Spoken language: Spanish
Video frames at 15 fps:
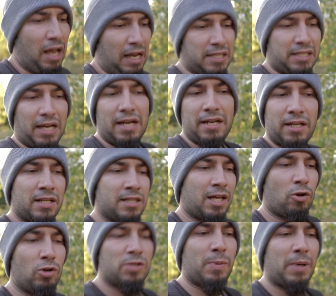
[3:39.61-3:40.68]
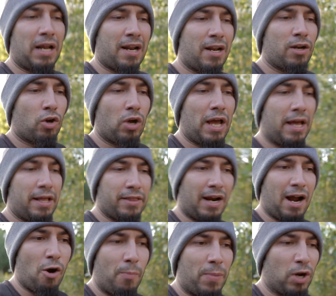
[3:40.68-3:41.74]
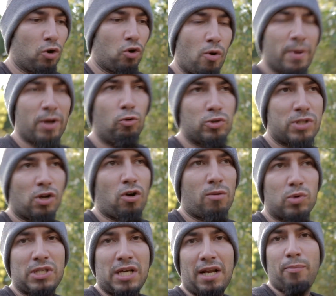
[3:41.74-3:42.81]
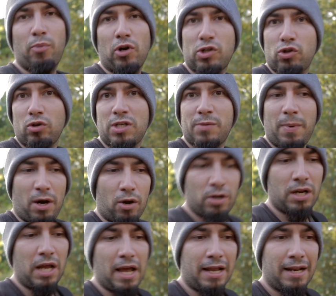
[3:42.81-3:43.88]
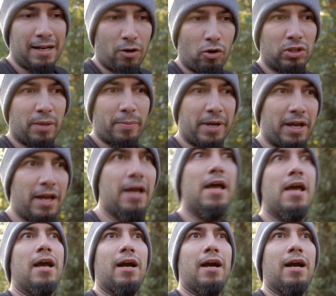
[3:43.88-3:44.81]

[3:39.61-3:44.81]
es que he intentado disparar en, RAW pero no me gusta cómo sale y por eso disparo en, en JPG.